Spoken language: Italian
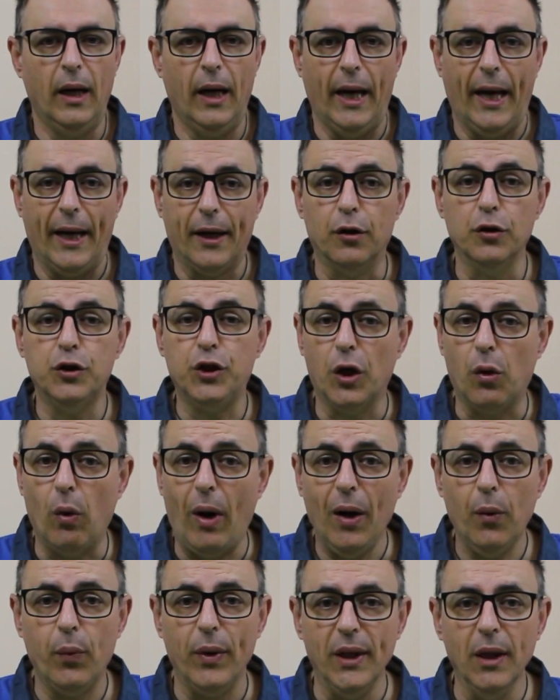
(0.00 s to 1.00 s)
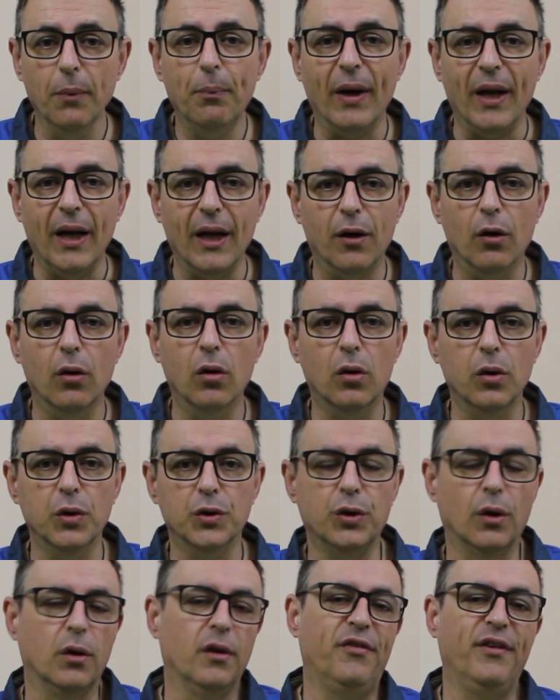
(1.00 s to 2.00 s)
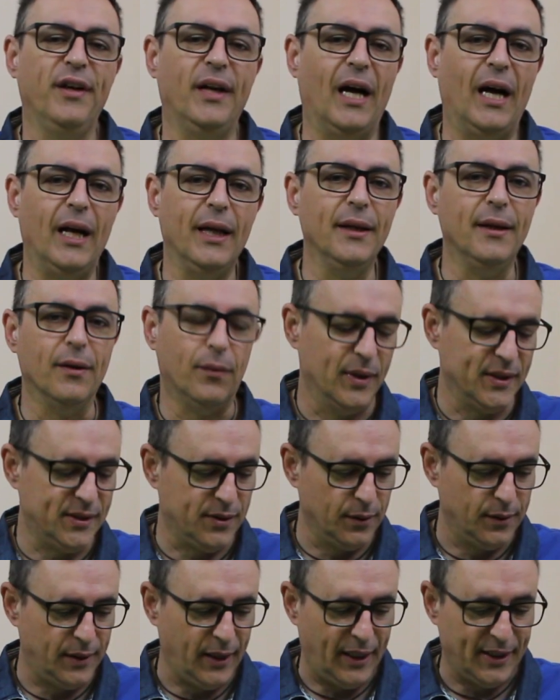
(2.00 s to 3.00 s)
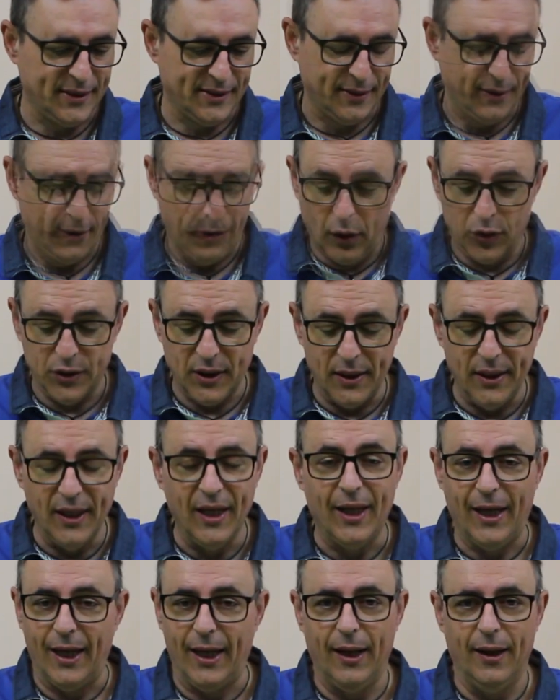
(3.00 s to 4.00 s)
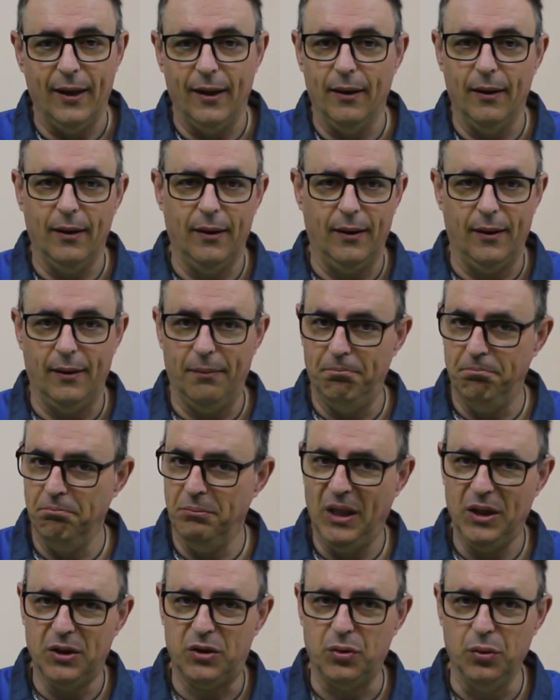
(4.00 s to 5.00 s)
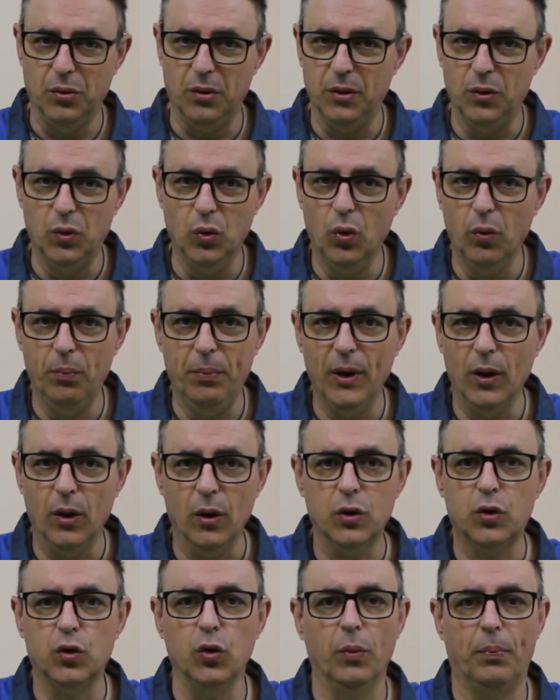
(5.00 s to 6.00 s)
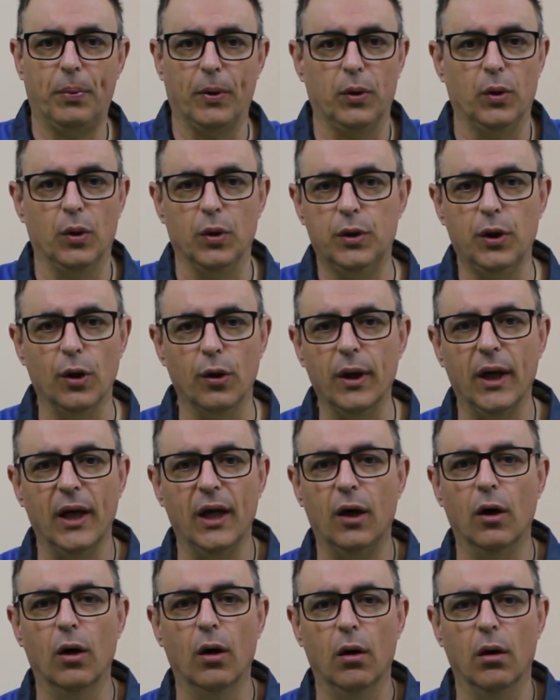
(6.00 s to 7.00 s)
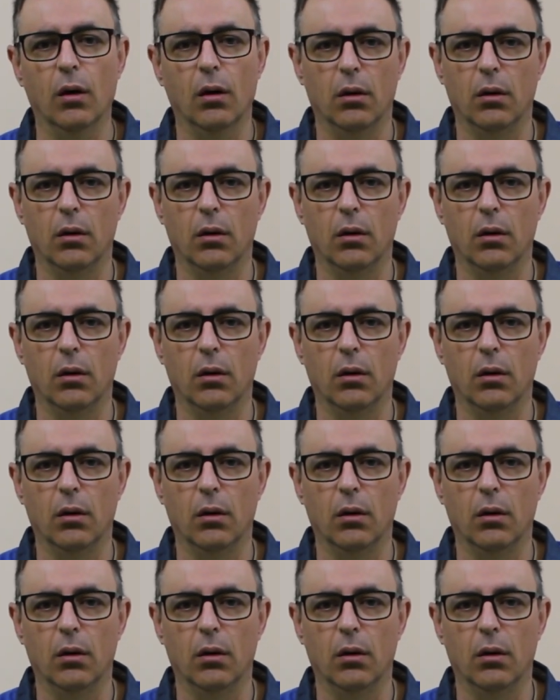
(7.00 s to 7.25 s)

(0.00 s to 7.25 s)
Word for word: Eccoci qua quindi per le conclusioni finali di questo test. Cosa dire? Eh, nessun dubbio sui prodotti Orico.